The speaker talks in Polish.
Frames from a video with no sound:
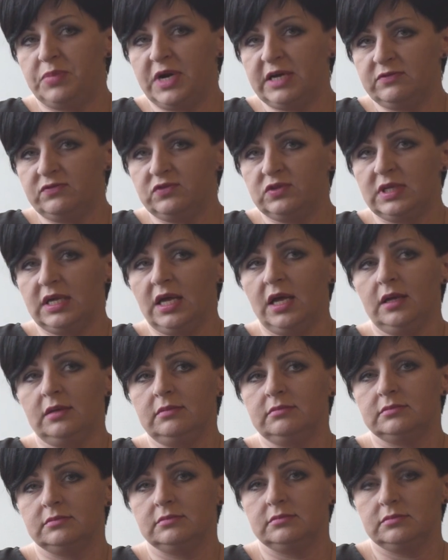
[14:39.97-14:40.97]
pewne
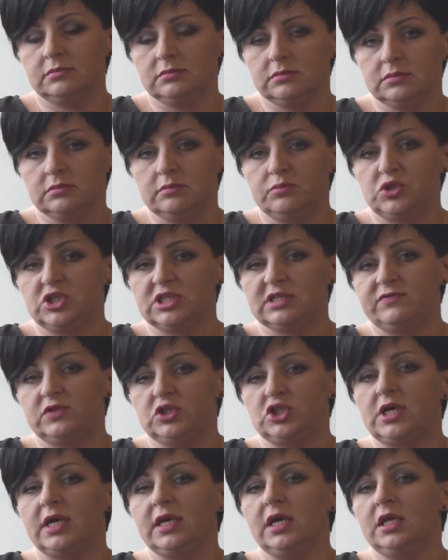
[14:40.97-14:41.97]

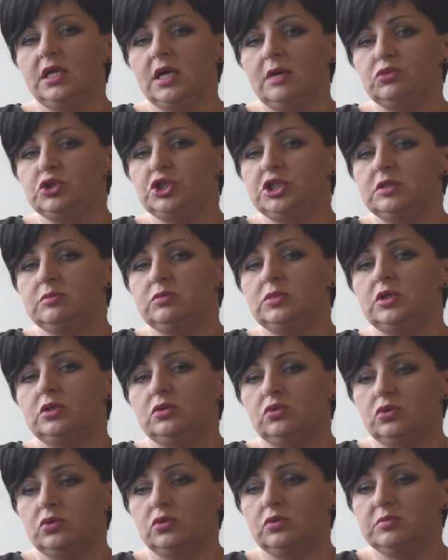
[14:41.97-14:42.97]
przyzwyczajenia,
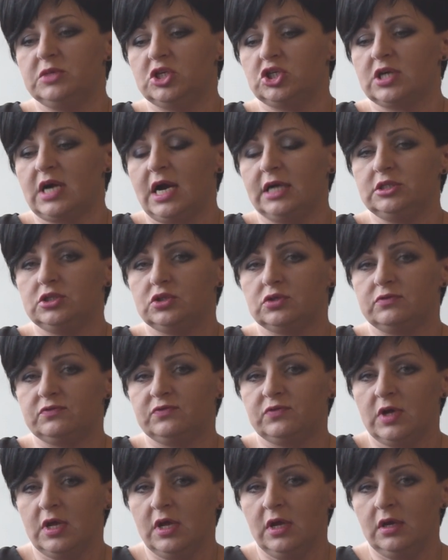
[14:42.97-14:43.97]
musimy u mieszkańców